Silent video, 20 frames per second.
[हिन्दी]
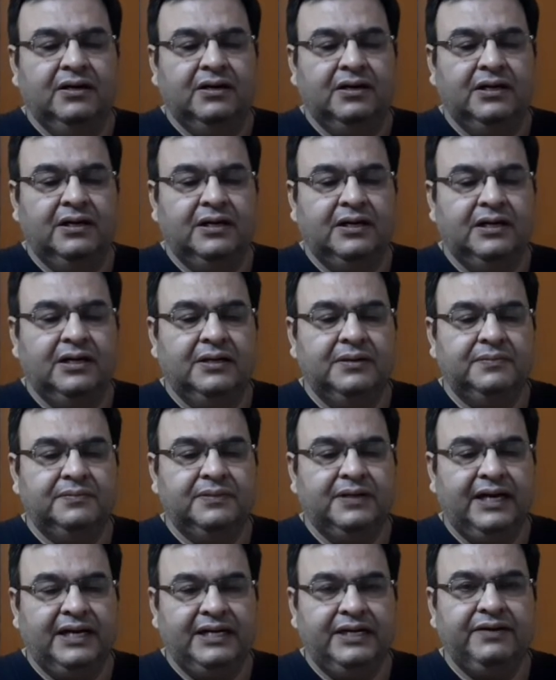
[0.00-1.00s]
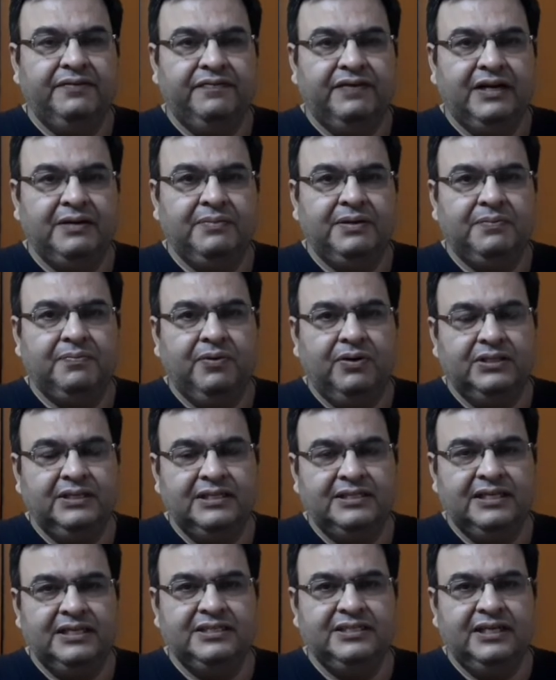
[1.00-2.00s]
और डाइट्री um, फाइबर बहुत
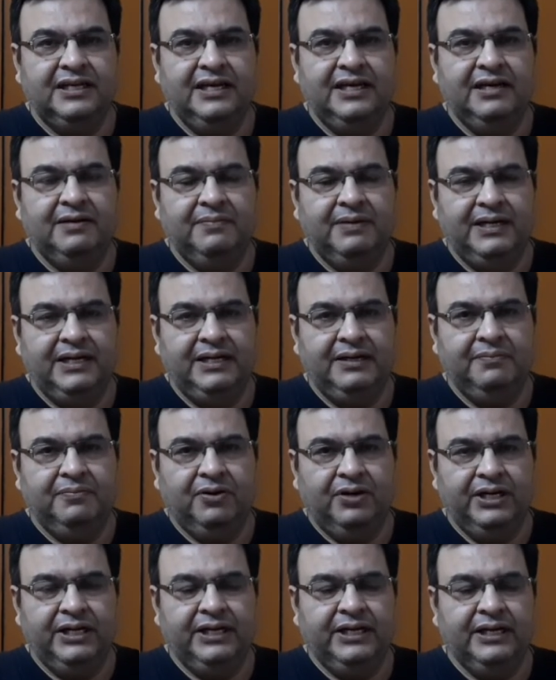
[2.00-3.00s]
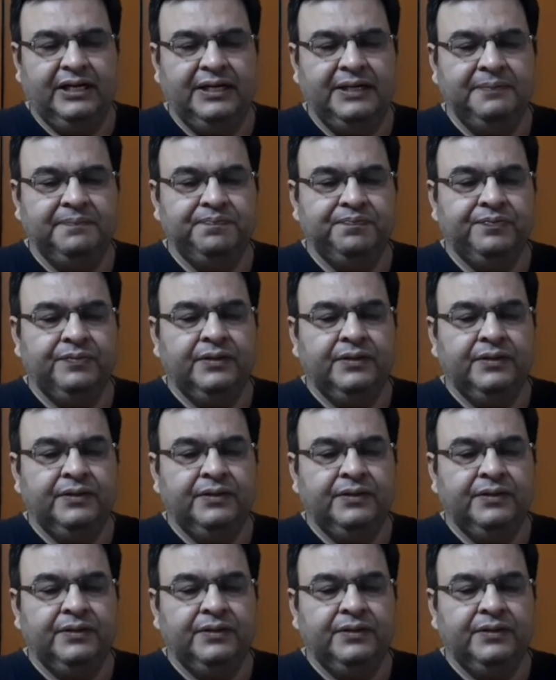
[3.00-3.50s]
असेंशियल है हमारी बॉडी के लिए